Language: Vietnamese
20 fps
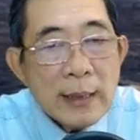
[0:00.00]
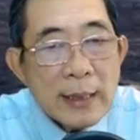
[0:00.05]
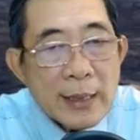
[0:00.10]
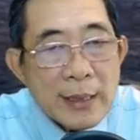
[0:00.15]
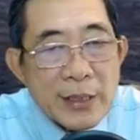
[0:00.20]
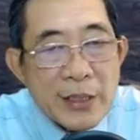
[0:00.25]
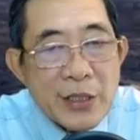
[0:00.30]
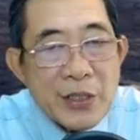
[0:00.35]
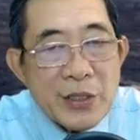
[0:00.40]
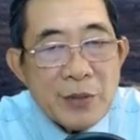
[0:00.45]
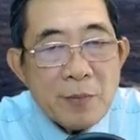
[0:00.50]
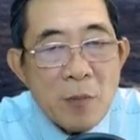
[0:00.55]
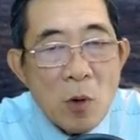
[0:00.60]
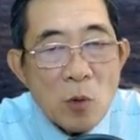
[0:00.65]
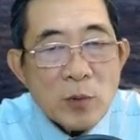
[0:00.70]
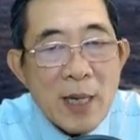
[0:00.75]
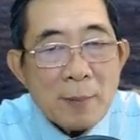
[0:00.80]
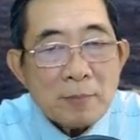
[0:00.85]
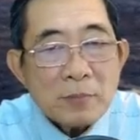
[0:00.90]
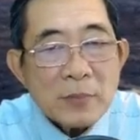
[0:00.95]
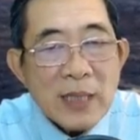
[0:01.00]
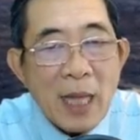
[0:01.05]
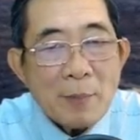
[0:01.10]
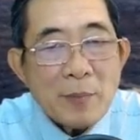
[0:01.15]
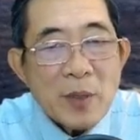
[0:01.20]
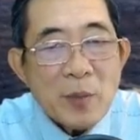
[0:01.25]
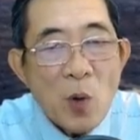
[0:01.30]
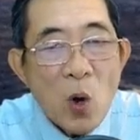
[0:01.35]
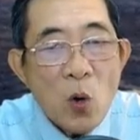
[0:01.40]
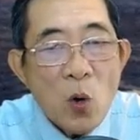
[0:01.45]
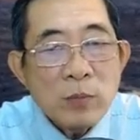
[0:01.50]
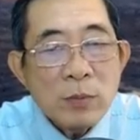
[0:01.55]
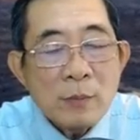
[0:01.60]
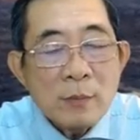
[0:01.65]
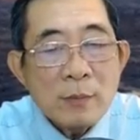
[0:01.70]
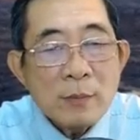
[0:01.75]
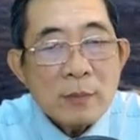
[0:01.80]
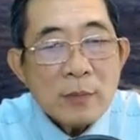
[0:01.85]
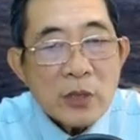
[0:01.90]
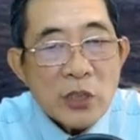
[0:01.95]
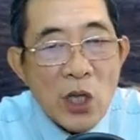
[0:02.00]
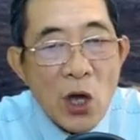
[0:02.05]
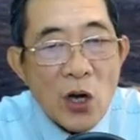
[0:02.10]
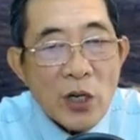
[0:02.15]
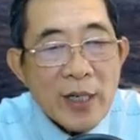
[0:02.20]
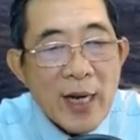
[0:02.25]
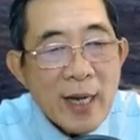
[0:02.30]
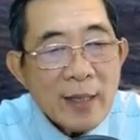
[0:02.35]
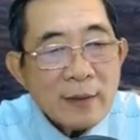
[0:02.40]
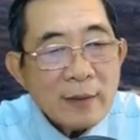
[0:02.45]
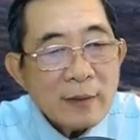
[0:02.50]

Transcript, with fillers: Chương một trăm tám mươi bốn. Chọn đất.